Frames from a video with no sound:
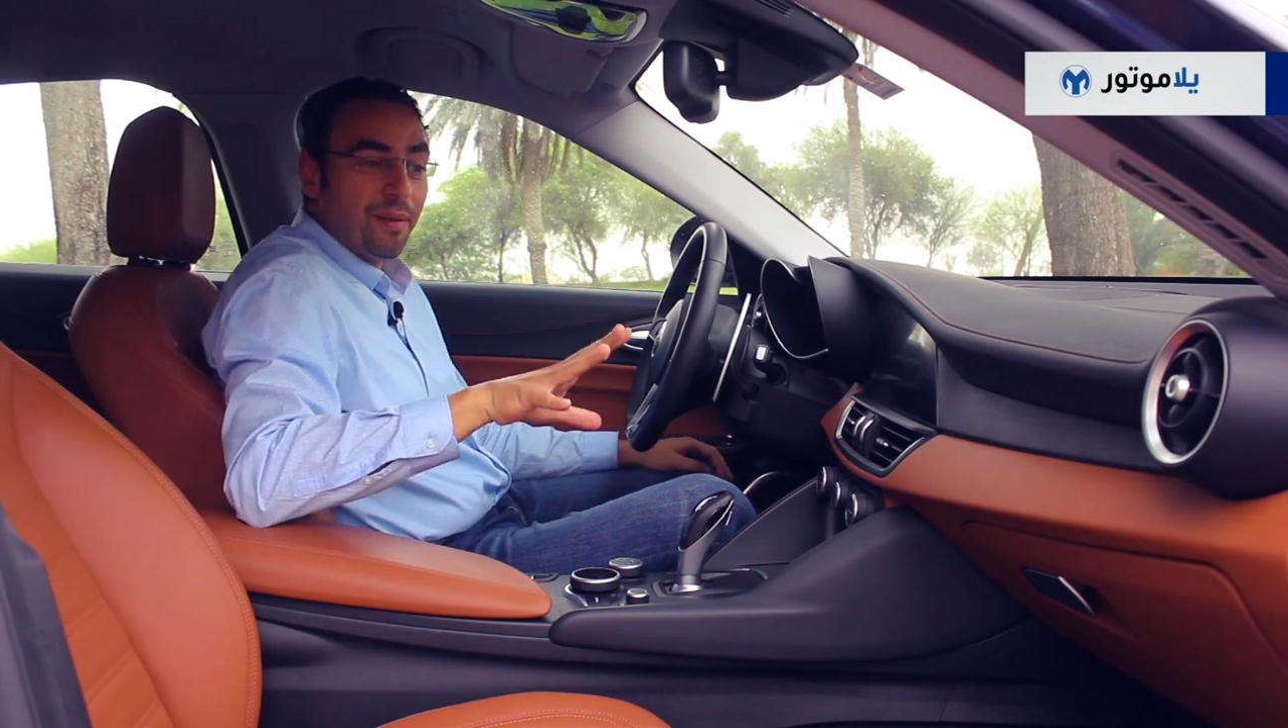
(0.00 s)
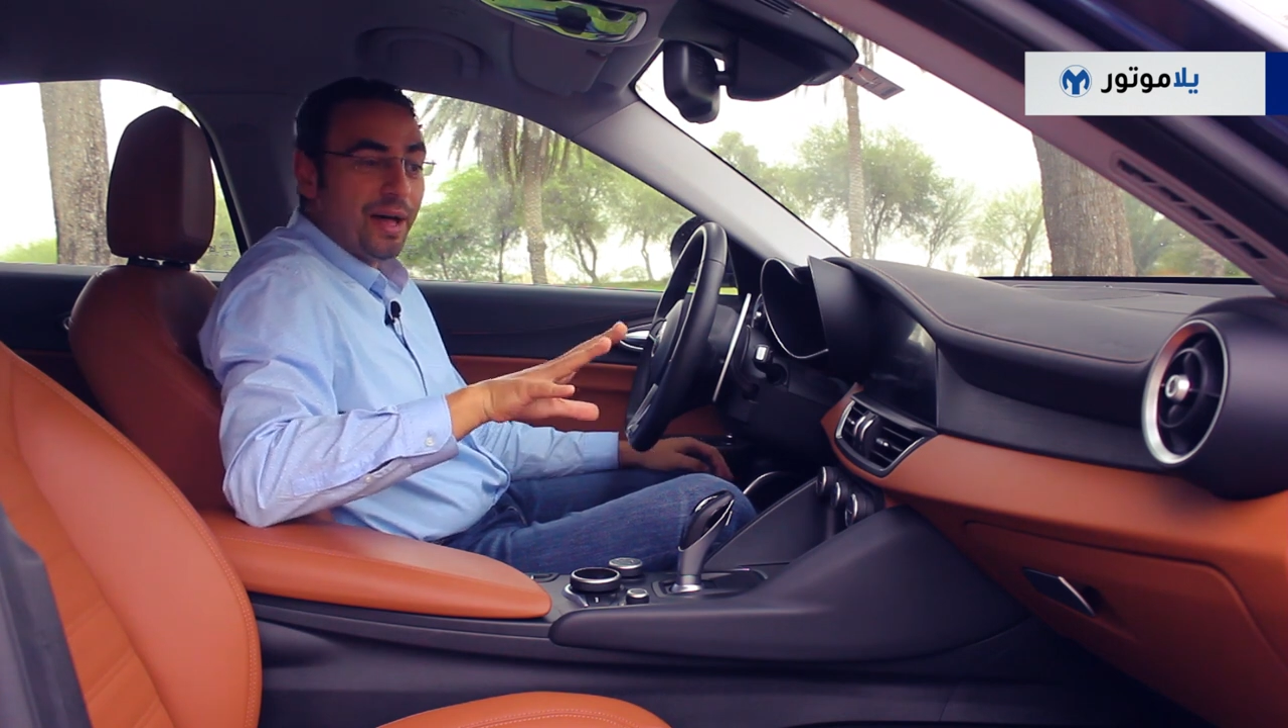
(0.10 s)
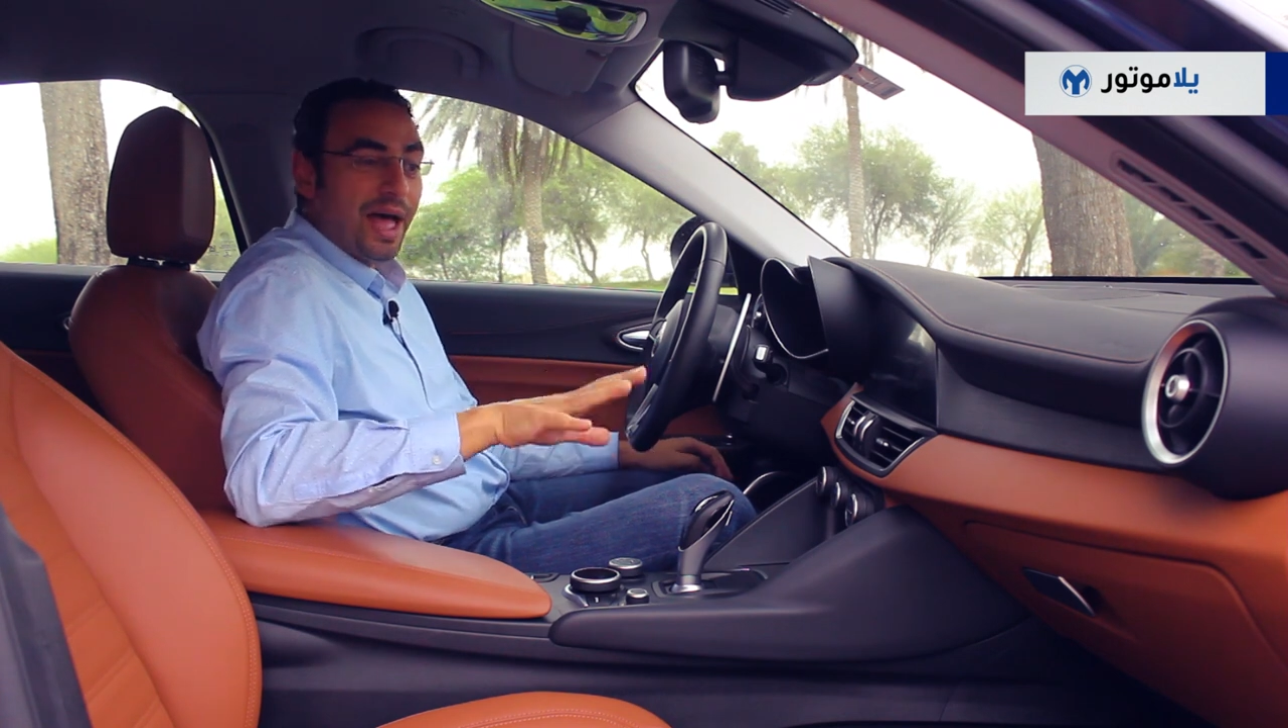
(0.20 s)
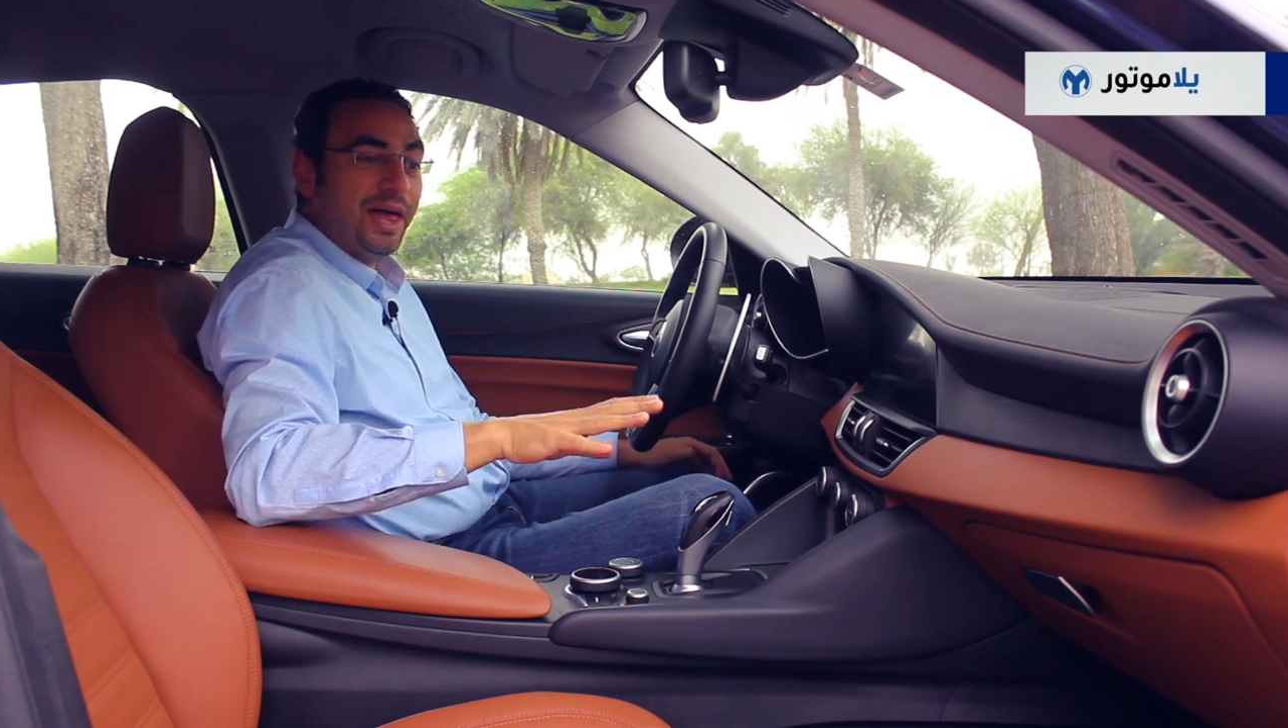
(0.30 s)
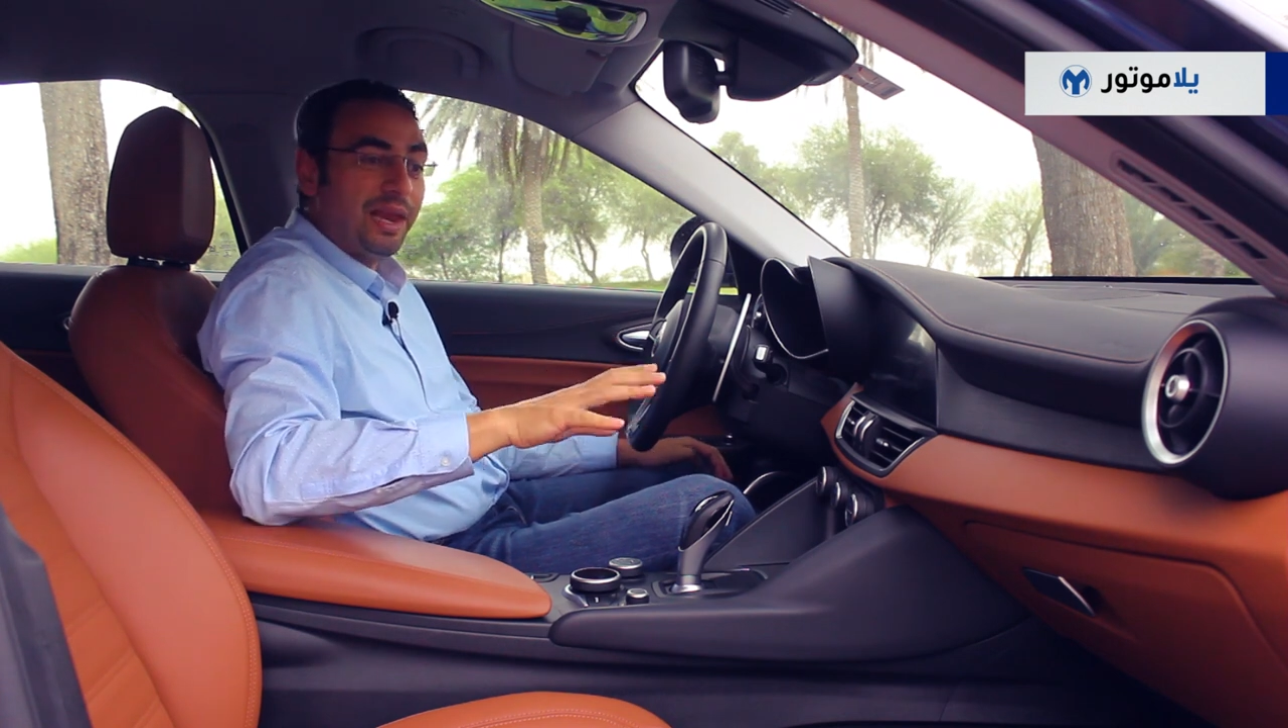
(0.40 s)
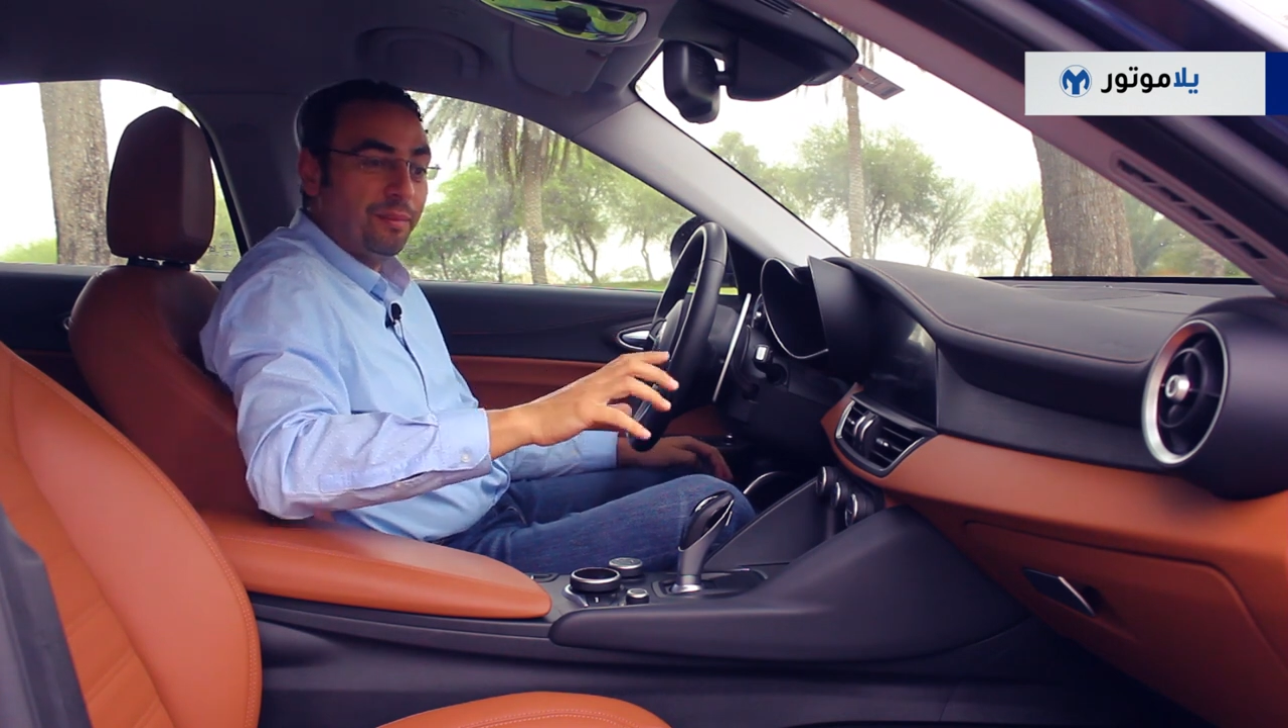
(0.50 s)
معانا